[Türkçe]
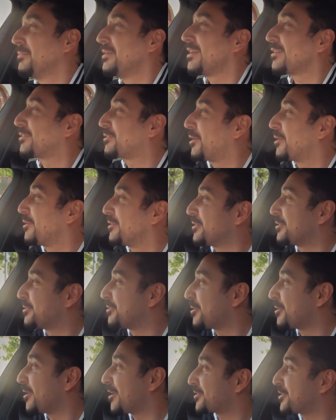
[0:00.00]
Biraz Köln'ü
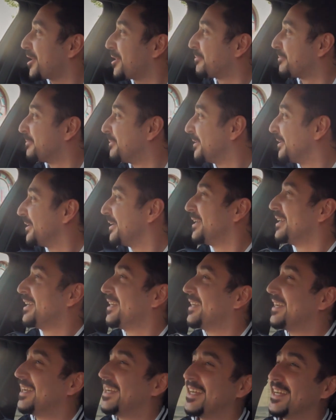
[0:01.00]
dolaşalım. Biraz
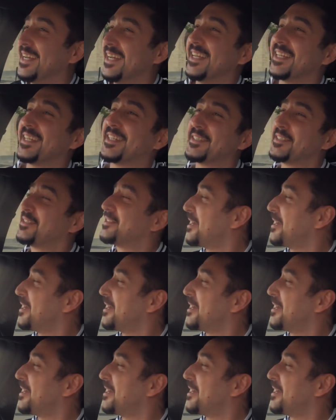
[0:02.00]
sohbet edelim.